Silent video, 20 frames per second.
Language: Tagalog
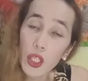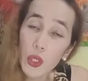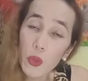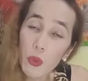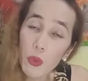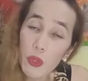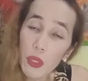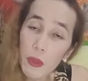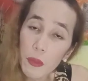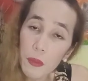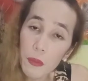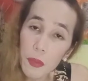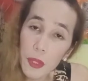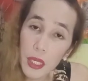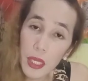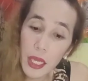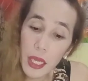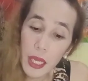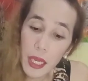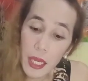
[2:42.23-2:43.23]
you will
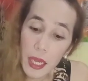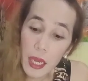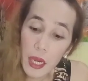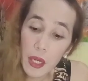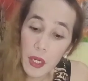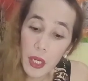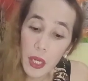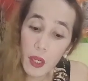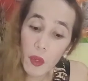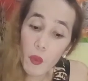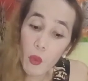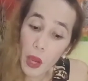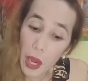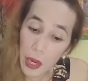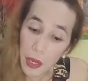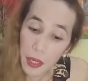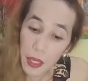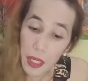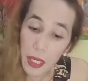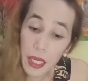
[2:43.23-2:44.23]
be
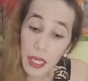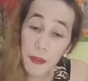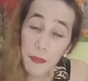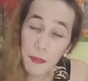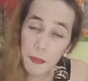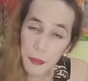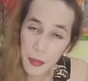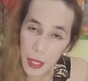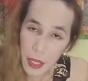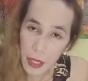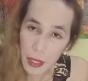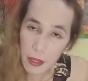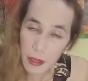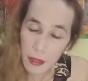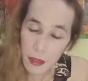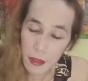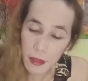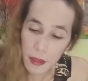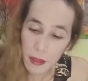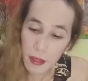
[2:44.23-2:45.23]
requiring a
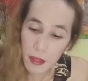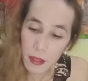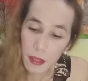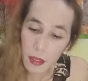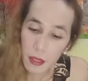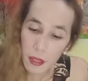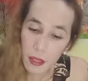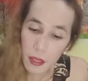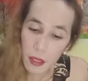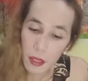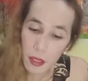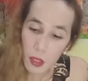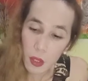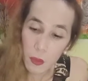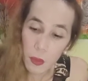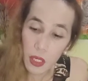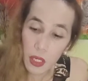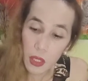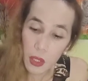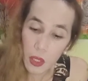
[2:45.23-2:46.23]
pin.
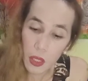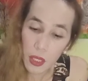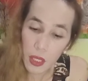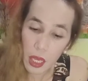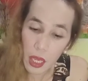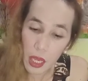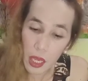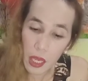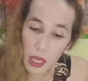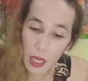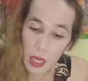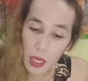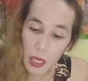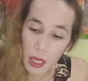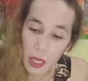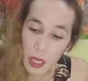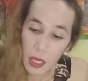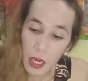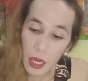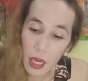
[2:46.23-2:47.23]
So, meaning to say,
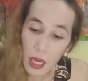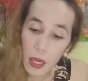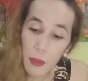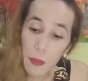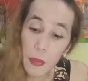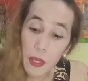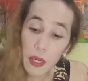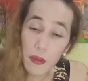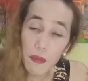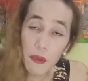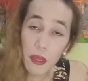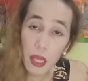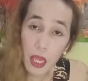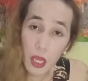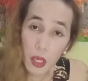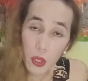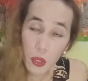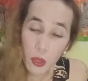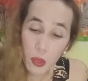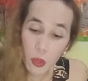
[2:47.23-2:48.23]
uh,
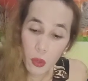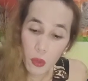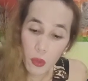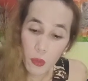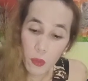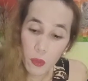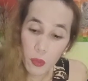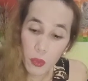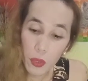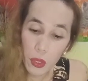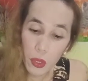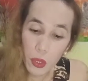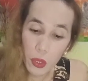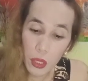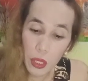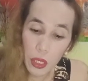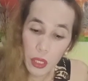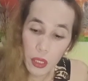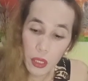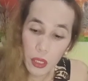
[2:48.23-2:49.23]
verification code po
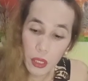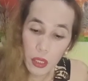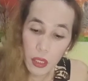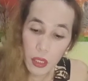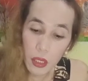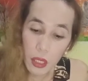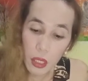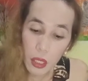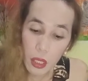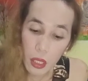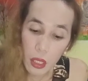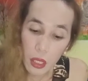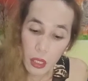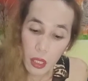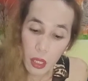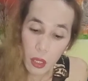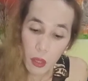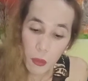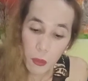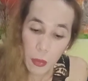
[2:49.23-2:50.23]
yun
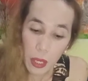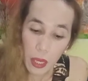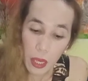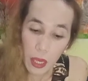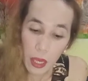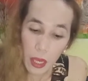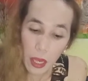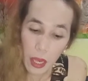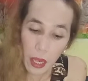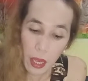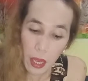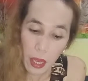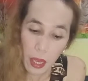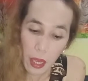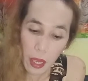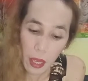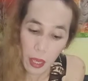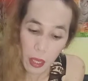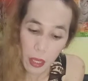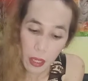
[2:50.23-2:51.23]
na kumbaga
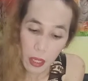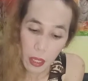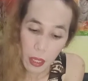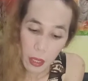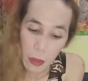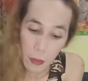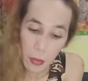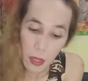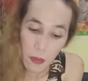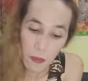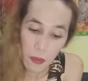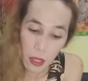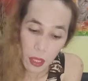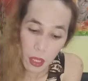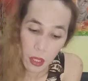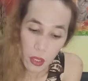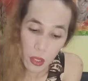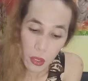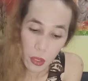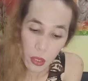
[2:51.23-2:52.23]
eh,
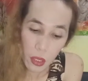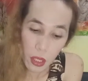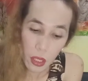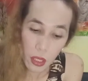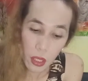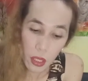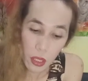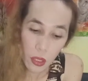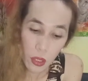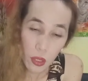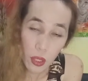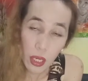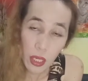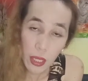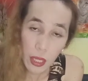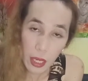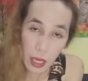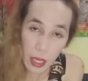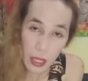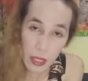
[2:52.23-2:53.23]
verification ng inyong
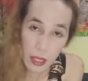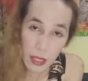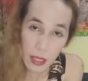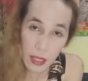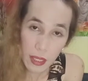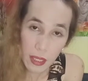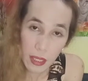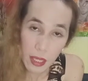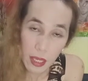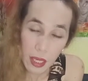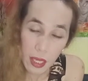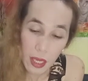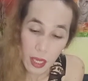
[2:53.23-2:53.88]
address.